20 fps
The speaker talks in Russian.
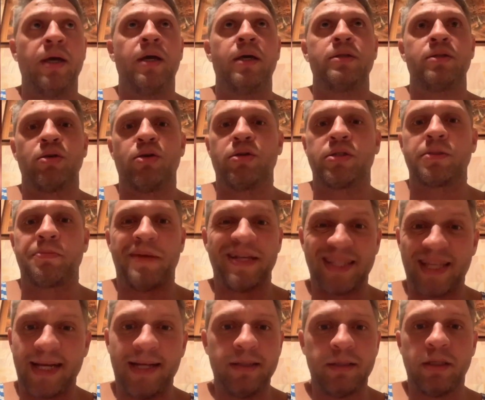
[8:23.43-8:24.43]
но
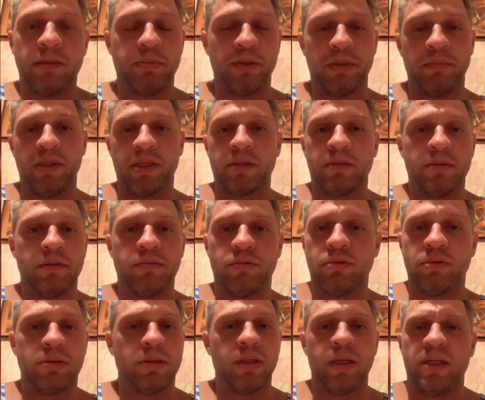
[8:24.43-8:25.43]
смотреть, например,
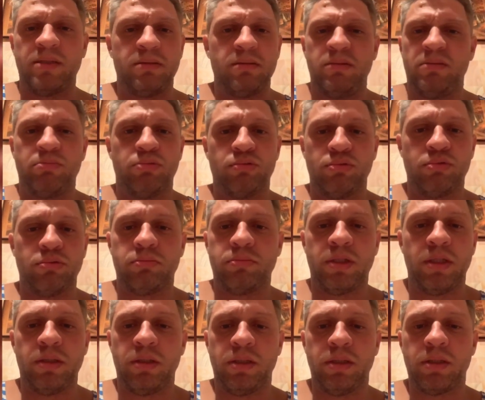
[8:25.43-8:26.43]
его я не буду,
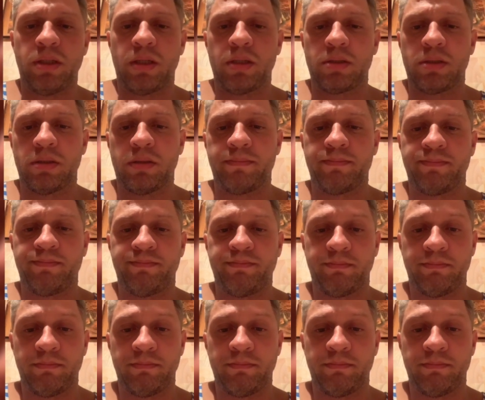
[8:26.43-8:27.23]
мне неинтересно. интересно.